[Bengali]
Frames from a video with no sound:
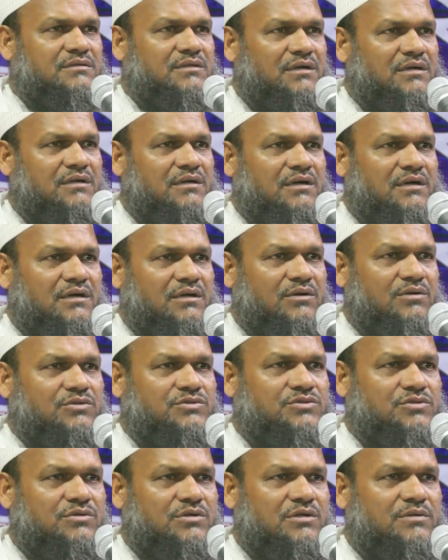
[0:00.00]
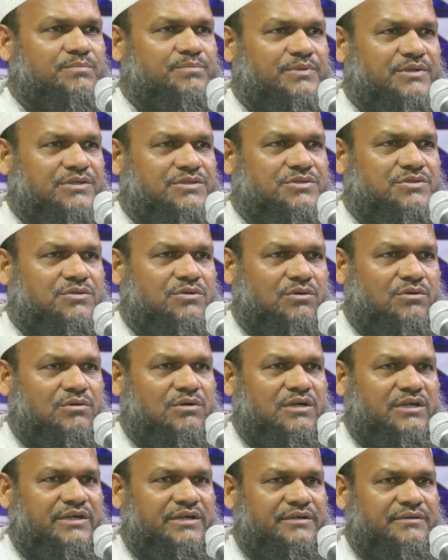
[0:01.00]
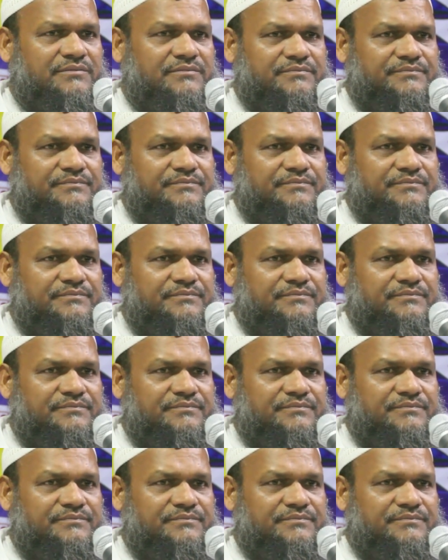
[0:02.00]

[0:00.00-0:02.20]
তারা আলোচনা পেশ করলে